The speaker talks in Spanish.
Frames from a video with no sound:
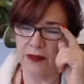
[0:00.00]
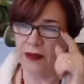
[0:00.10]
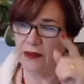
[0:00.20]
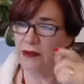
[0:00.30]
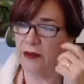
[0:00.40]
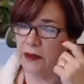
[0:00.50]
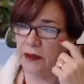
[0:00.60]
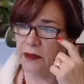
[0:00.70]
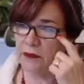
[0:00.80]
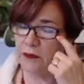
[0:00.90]

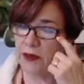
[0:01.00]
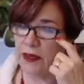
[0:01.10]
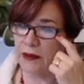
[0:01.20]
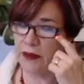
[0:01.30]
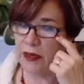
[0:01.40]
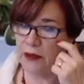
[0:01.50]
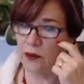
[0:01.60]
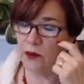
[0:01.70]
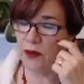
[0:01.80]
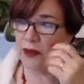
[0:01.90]
Ese
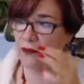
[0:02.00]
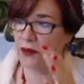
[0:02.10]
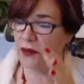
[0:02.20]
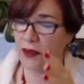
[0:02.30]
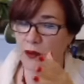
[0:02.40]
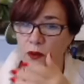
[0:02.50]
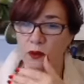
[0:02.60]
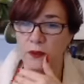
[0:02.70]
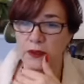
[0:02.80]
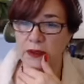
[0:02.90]
calendario ya debe estar hoy
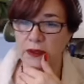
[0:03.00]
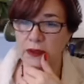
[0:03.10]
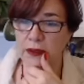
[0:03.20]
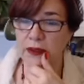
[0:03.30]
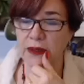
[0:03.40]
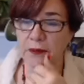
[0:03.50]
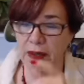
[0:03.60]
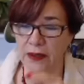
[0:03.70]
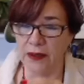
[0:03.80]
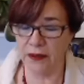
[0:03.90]
o mañana en la
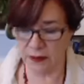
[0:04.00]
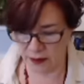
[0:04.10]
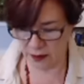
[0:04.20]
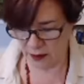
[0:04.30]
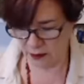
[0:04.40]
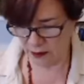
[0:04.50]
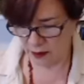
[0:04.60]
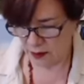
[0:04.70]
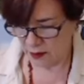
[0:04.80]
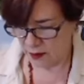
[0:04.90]
página ah,
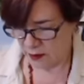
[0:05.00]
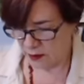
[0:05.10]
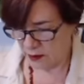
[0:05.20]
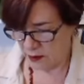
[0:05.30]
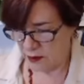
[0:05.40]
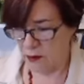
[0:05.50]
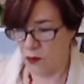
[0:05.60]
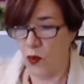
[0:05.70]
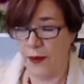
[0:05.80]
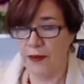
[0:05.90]

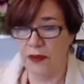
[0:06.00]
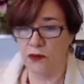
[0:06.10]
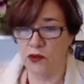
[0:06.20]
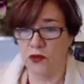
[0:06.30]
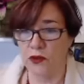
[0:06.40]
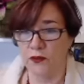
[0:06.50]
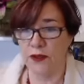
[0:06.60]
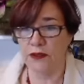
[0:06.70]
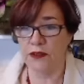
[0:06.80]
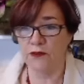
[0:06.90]
web de nosotros,
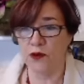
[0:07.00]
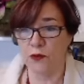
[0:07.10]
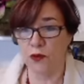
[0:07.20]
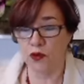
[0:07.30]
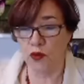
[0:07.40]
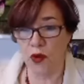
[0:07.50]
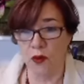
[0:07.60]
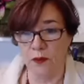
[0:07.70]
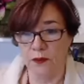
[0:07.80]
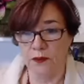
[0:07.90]

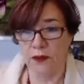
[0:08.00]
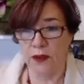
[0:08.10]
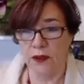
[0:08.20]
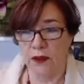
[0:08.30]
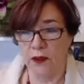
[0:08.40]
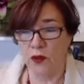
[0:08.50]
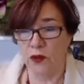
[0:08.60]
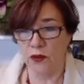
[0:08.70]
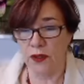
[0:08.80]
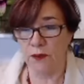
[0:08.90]
francisfox.com.
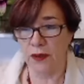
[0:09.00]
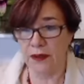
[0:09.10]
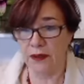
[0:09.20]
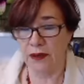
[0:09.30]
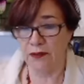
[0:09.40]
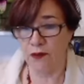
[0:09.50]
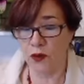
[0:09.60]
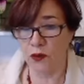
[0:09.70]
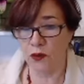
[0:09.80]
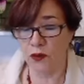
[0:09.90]
Cuando ustedes mandan la
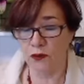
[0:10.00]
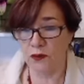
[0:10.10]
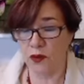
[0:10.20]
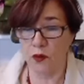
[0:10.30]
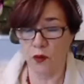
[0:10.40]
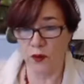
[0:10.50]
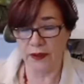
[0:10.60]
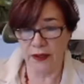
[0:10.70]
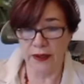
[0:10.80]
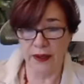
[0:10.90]
foto, como
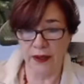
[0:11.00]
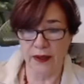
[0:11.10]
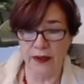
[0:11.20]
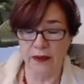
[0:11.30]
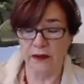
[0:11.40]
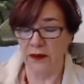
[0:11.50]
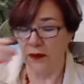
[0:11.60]
indica ahí,